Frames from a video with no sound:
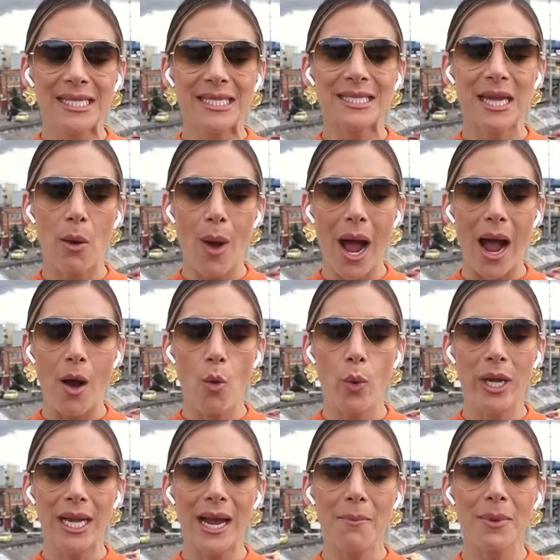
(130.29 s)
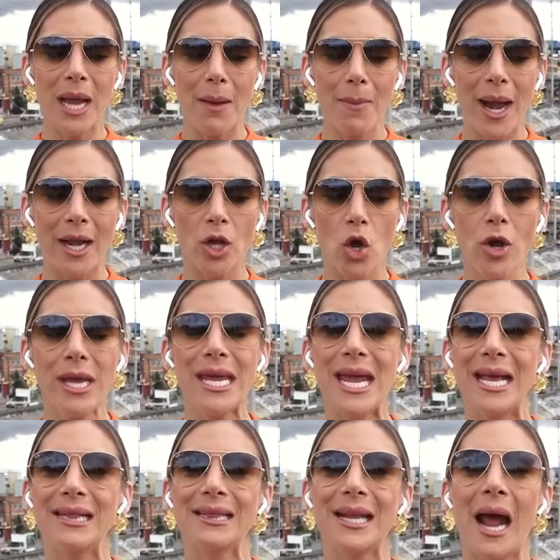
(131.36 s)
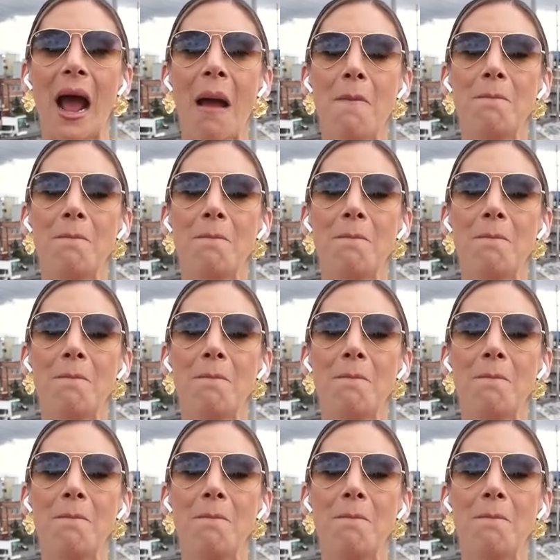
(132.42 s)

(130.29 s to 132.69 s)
Se va William Camargo y entra